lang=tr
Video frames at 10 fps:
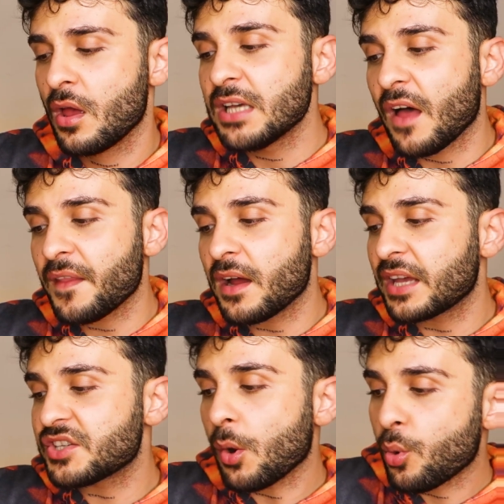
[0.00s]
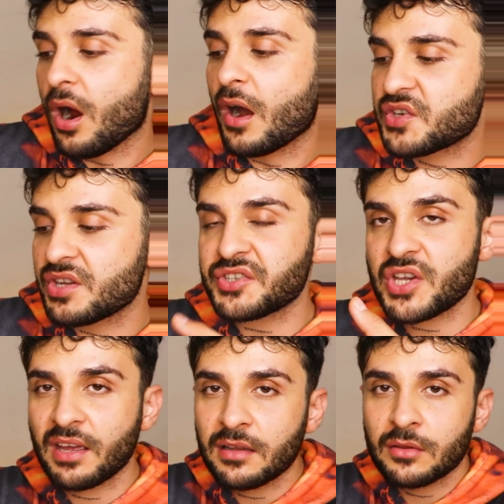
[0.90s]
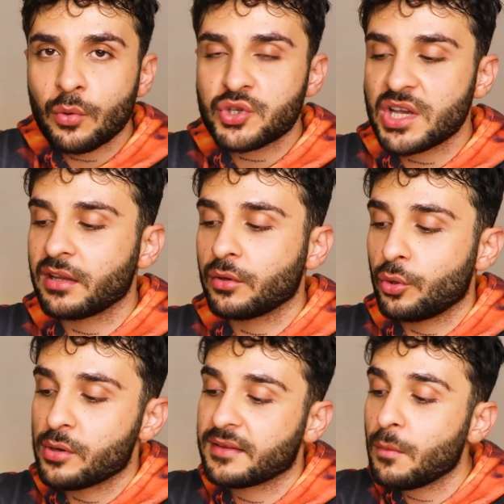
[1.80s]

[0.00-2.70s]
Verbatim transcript: yandan geçer o karşıdan çekildiğinde o şekilde görünüyor.